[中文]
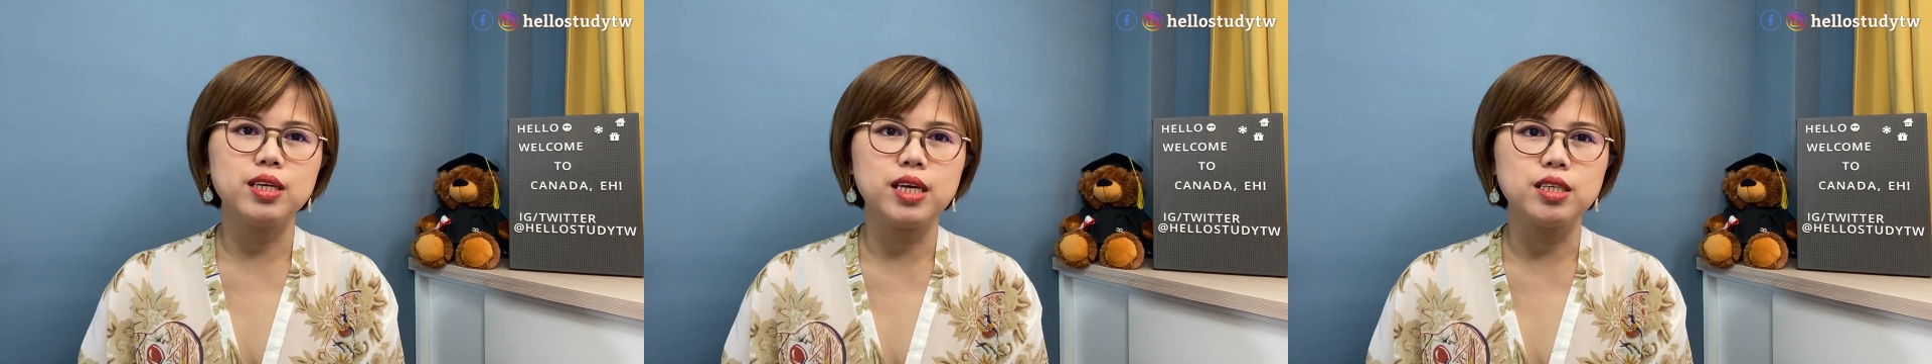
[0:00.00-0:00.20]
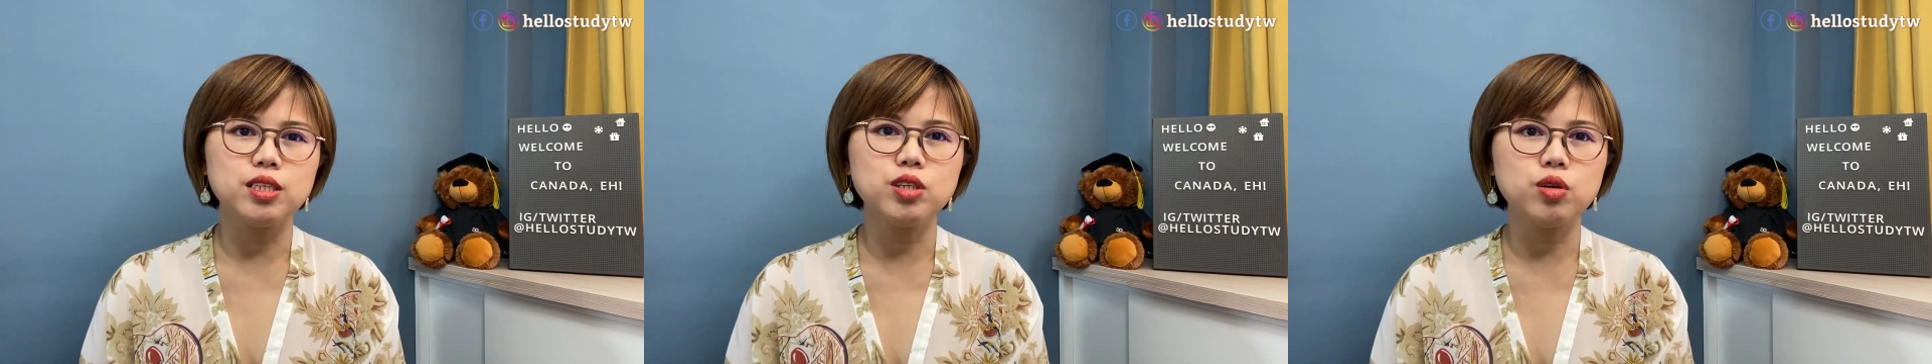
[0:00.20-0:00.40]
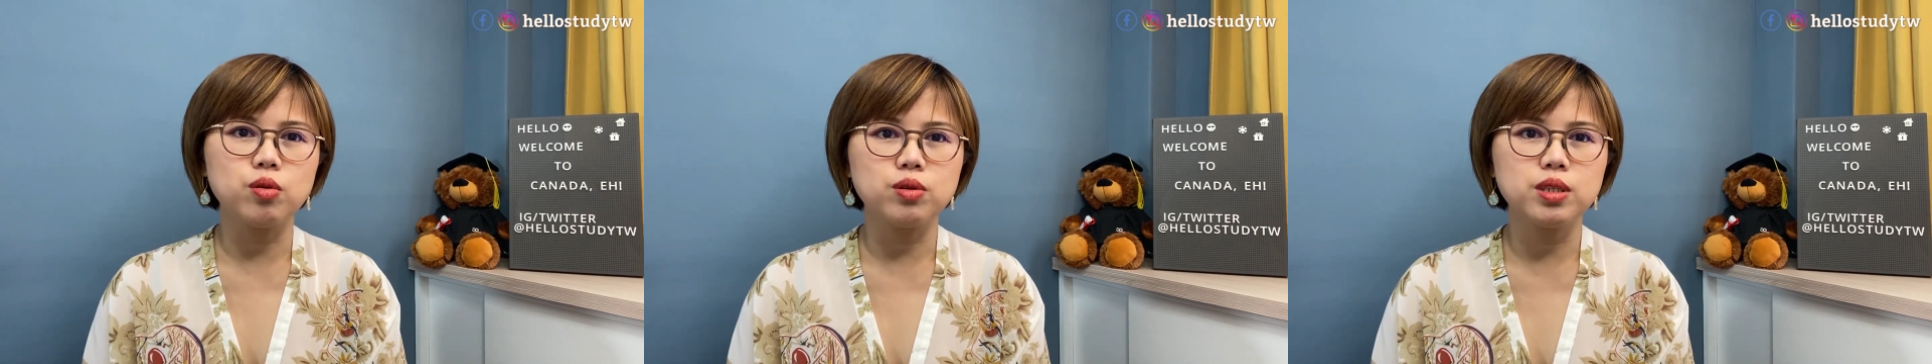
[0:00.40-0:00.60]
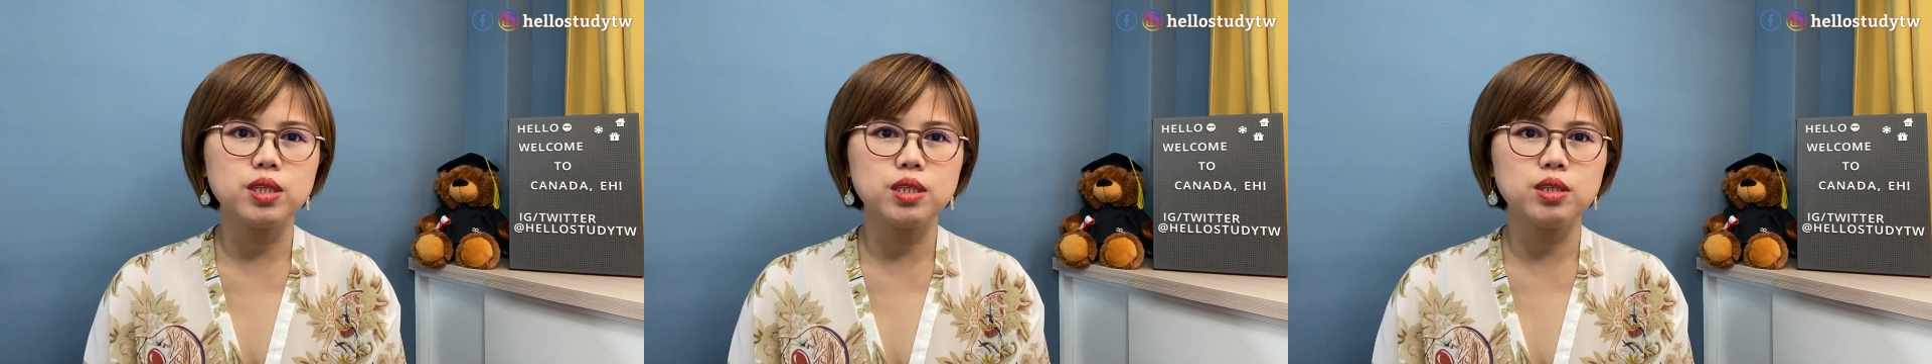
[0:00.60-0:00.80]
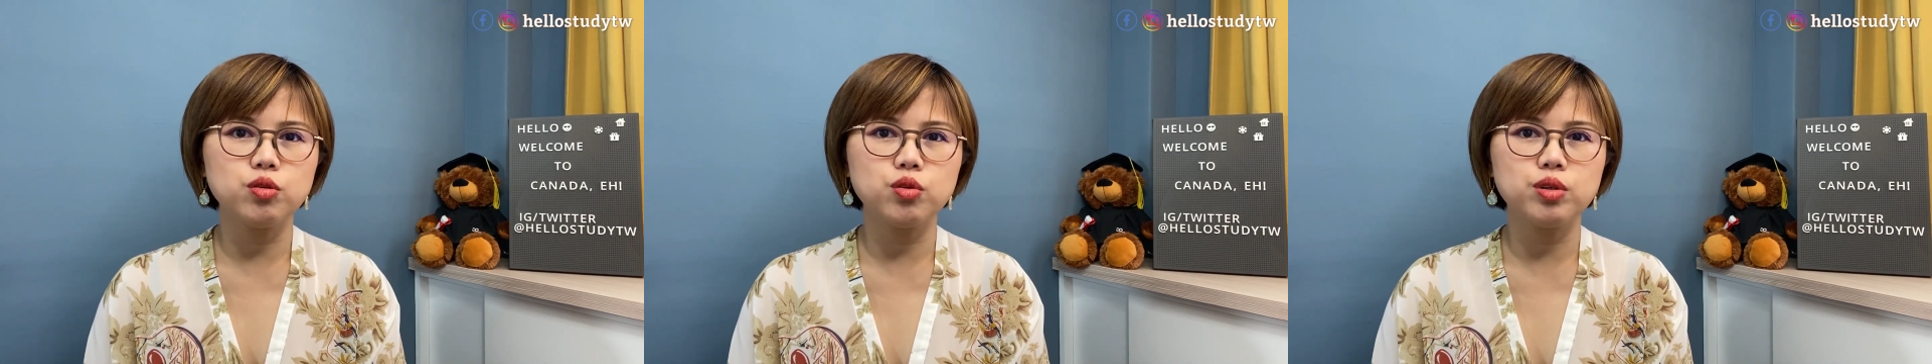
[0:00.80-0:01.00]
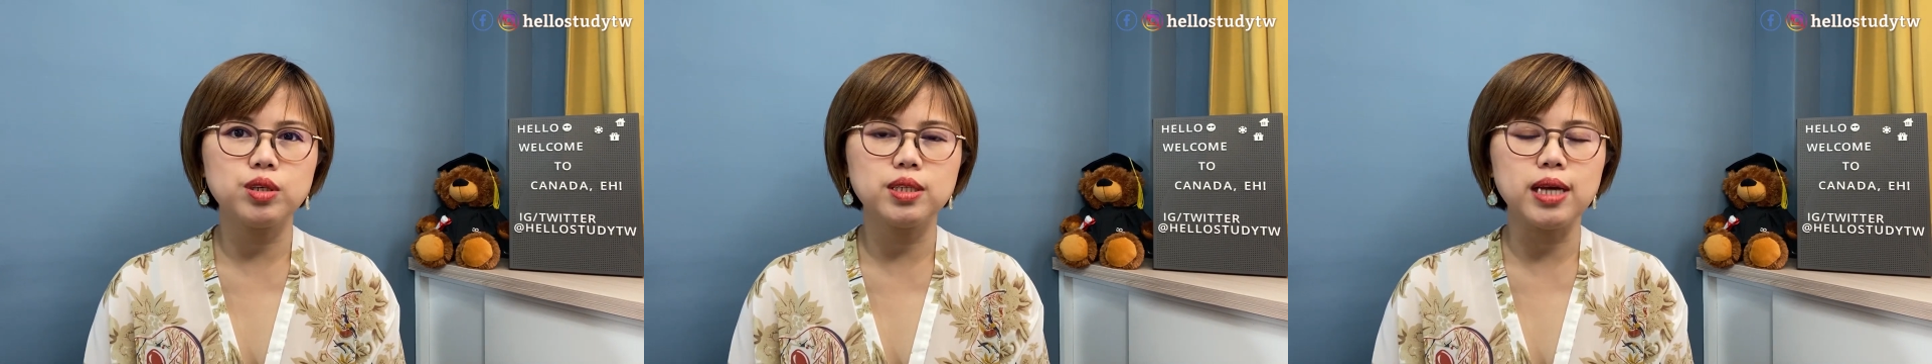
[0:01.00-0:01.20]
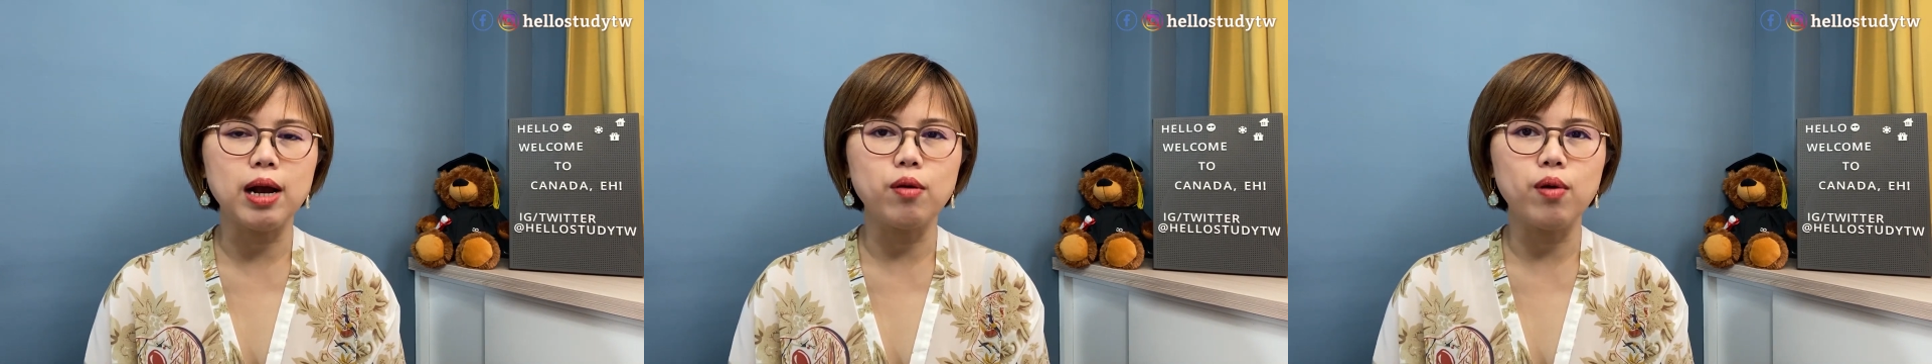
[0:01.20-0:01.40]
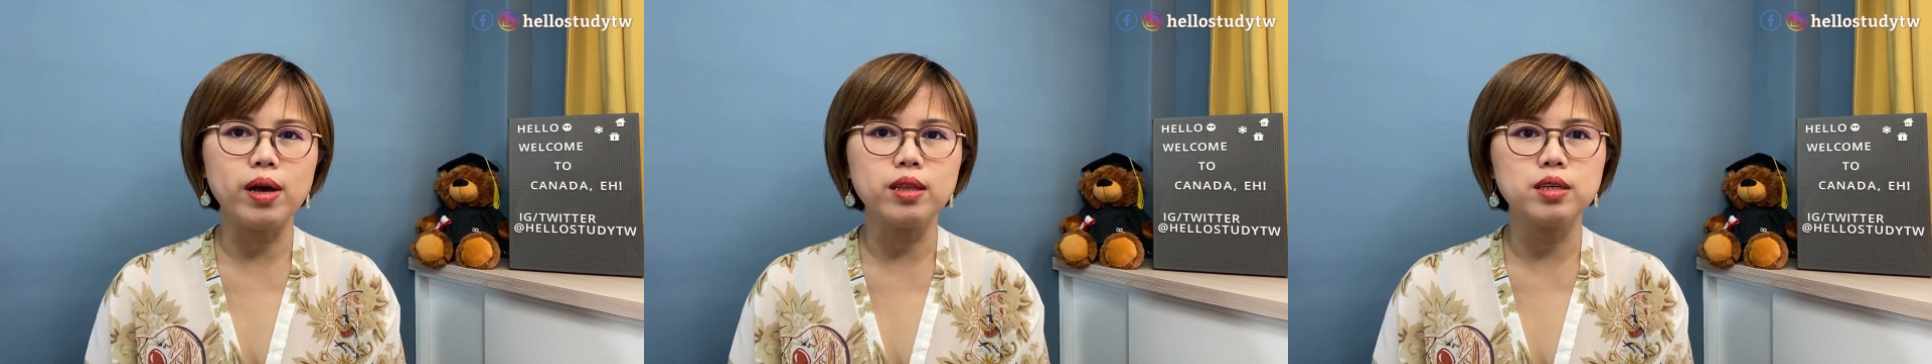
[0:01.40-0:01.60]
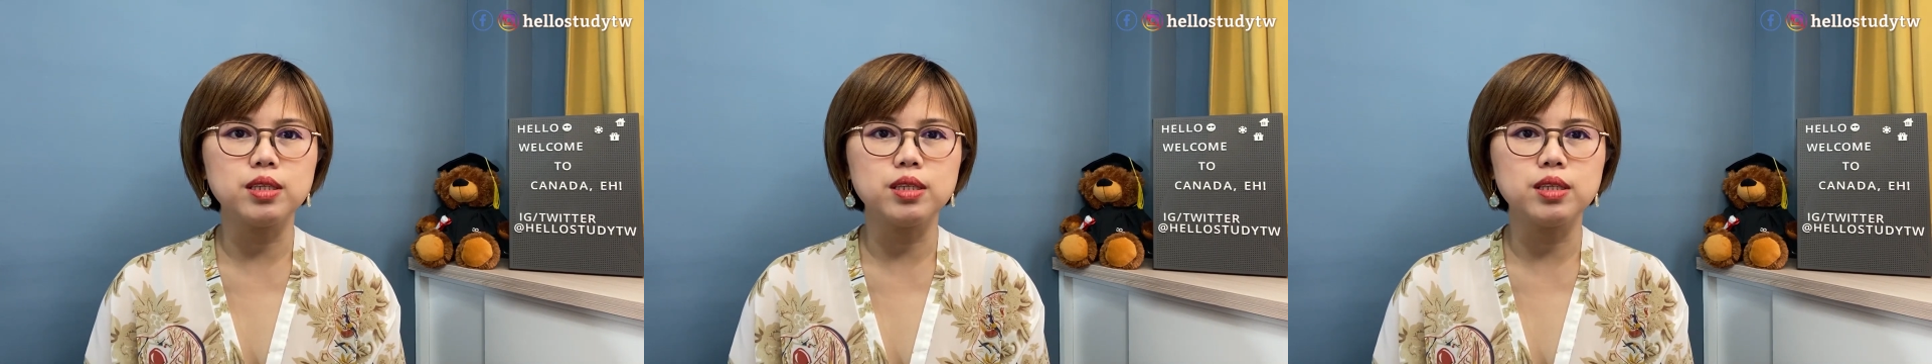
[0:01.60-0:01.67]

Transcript: 也是从事就是相关